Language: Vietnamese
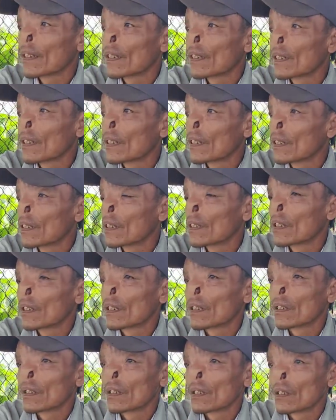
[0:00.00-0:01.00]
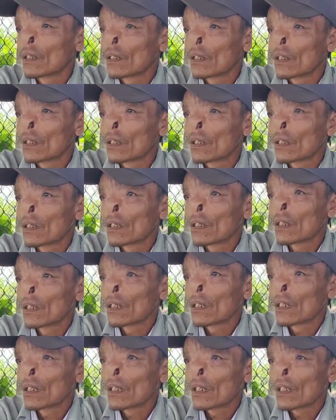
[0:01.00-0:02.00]
lúc anh có vợ là anh bao nhiêu tuổi
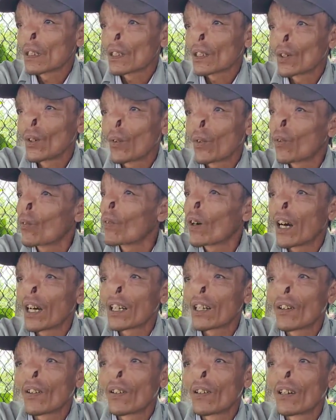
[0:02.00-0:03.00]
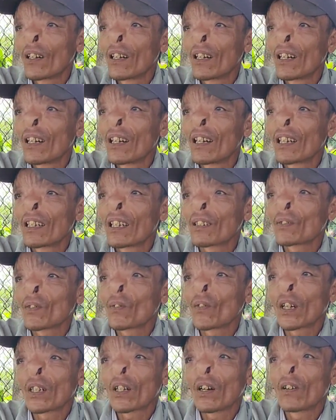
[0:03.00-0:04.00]
chú cũng quên luôn anh
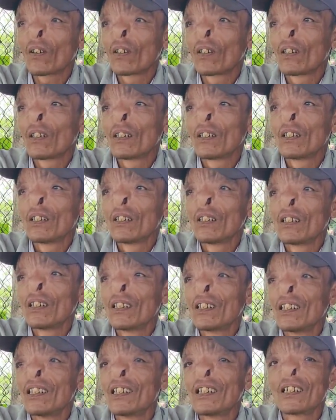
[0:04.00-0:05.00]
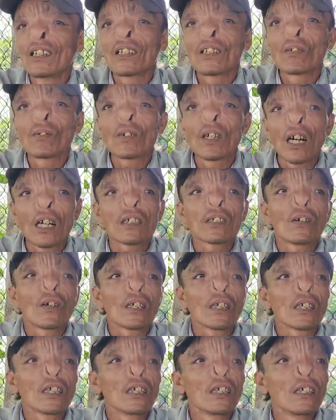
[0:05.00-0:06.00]
cũng quên luôn ừ, cũng lớn
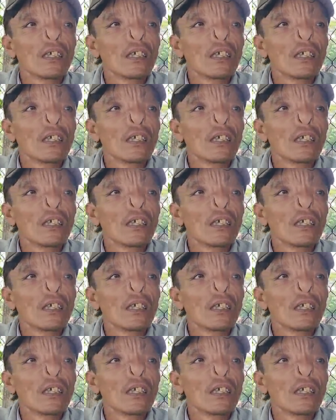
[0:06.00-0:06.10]
tuổi